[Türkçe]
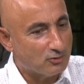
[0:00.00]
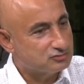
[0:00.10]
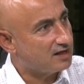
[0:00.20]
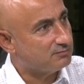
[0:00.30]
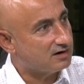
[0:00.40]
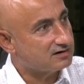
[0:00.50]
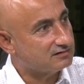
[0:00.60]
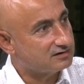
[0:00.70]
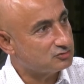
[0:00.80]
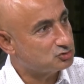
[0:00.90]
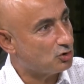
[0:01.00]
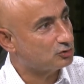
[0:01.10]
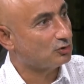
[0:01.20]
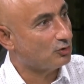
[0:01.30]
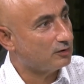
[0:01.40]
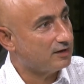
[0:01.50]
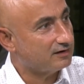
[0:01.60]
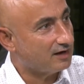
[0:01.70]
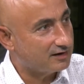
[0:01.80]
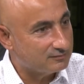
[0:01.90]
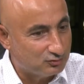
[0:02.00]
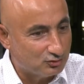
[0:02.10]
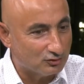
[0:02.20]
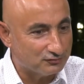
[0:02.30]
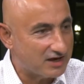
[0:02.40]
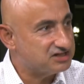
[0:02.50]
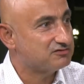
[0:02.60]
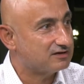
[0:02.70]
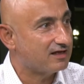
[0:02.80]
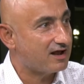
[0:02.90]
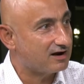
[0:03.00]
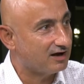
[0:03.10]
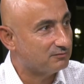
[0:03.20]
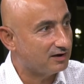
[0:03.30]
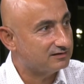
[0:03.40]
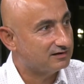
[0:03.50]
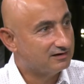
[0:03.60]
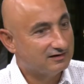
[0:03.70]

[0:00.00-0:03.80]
özel bankaların çok da öyle yani bu teşviklere rağmen